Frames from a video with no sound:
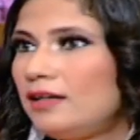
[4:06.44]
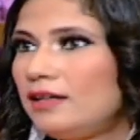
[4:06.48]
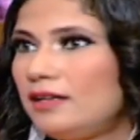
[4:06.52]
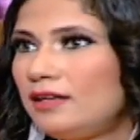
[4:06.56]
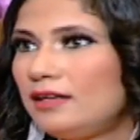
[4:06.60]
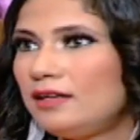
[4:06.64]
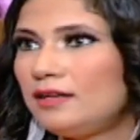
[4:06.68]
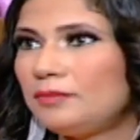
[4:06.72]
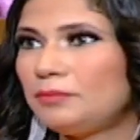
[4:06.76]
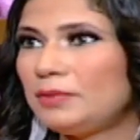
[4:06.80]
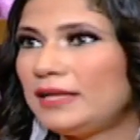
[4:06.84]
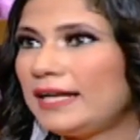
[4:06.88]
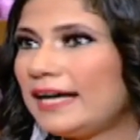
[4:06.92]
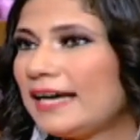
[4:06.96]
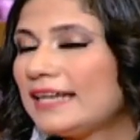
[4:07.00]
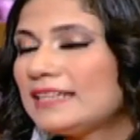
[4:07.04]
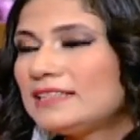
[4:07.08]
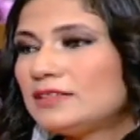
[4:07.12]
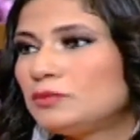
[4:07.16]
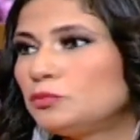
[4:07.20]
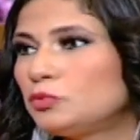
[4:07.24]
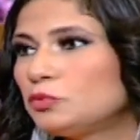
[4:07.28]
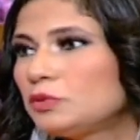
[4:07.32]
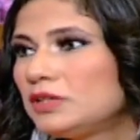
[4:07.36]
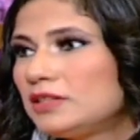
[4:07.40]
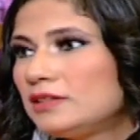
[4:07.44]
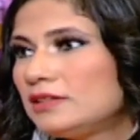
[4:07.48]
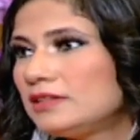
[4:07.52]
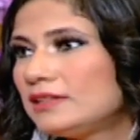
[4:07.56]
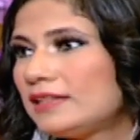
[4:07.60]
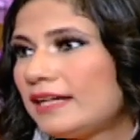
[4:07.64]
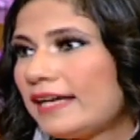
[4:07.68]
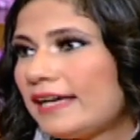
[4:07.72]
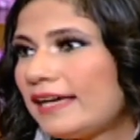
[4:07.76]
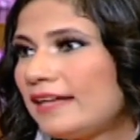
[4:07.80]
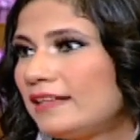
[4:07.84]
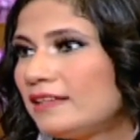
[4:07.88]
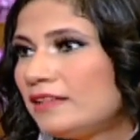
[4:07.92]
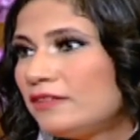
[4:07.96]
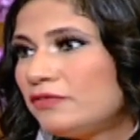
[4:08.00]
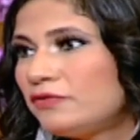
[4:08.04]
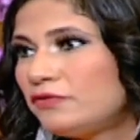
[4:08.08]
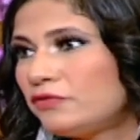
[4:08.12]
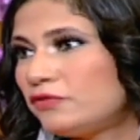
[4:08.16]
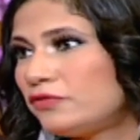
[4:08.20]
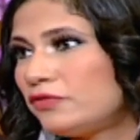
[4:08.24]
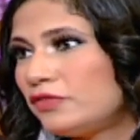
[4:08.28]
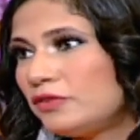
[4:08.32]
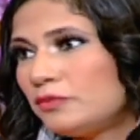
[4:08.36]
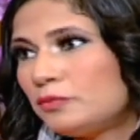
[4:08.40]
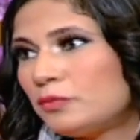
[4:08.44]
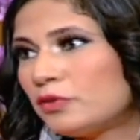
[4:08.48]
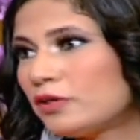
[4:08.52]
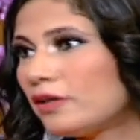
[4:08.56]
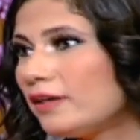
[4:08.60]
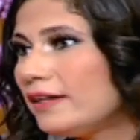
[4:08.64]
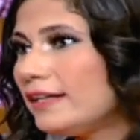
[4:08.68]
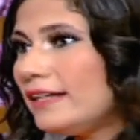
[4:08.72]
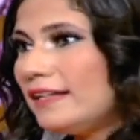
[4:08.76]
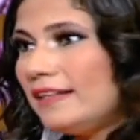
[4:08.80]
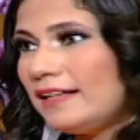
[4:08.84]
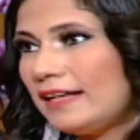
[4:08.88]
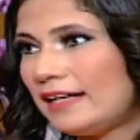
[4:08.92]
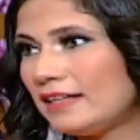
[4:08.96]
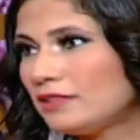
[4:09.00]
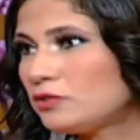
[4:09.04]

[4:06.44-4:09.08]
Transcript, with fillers: آه بالعكس ممكن يدخلنا في مراحل